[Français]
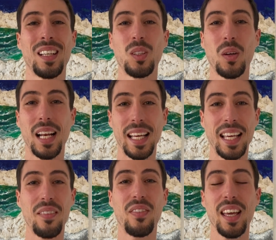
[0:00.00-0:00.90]
Donc les
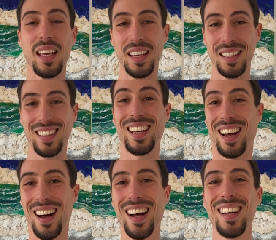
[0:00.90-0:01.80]
cafés
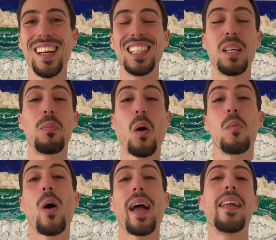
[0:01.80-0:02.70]
gras, c'est pour les
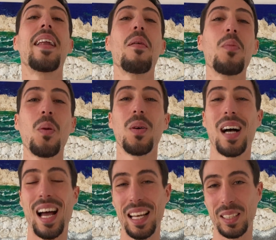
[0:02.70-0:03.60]
boire en amont
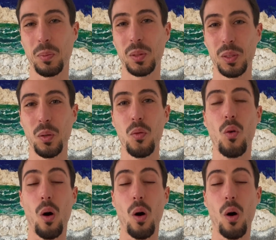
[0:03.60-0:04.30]
à l'exposition au froid.